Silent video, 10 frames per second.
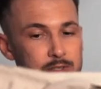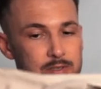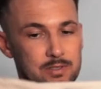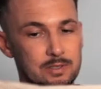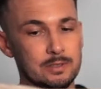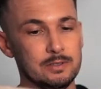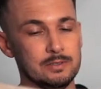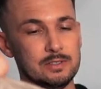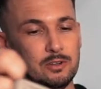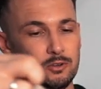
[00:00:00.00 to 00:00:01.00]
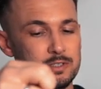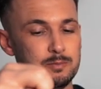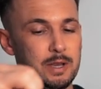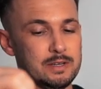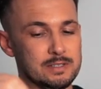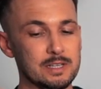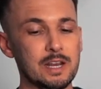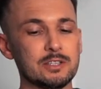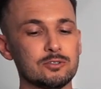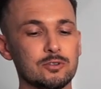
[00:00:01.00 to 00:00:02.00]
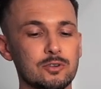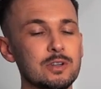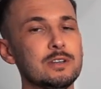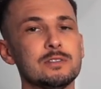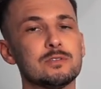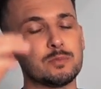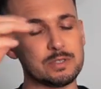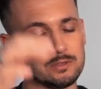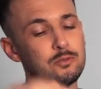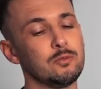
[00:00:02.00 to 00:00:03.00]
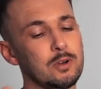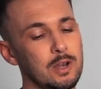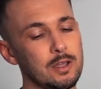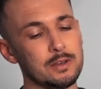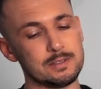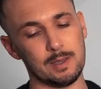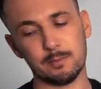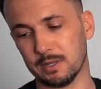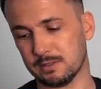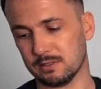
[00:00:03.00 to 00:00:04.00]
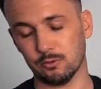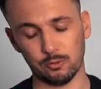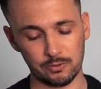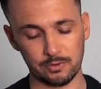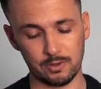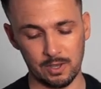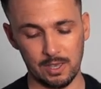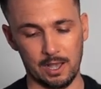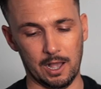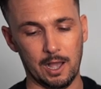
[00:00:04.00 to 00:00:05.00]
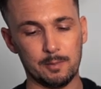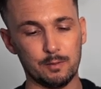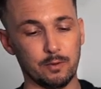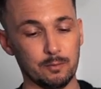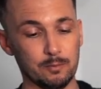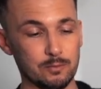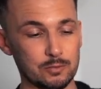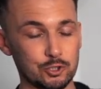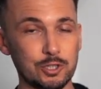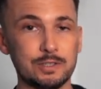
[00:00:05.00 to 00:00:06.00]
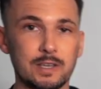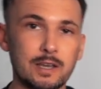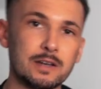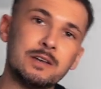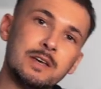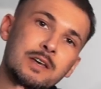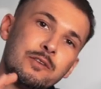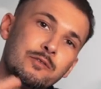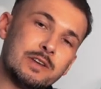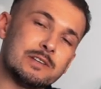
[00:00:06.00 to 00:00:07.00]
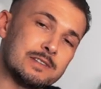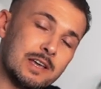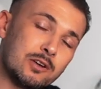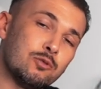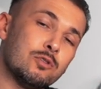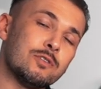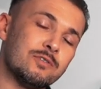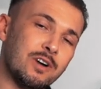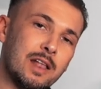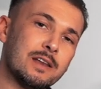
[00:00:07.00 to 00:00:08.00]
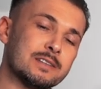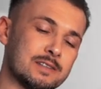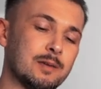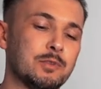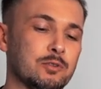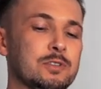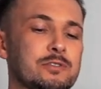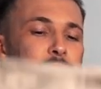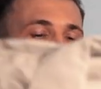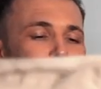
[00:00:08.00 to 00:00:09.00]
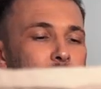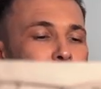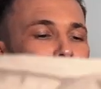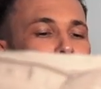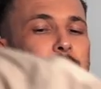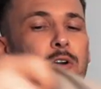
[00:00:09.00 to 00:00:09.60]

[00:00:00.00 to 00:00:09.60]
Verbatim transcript: Das äh, sind auch nicht beides die gleichen Töne. Es ist so ein bisschen dunkler, das Hemd als die Hose. Aber vom Schnitt her finde ich sehr cool, weil das Hemd auch nicht zu lang ist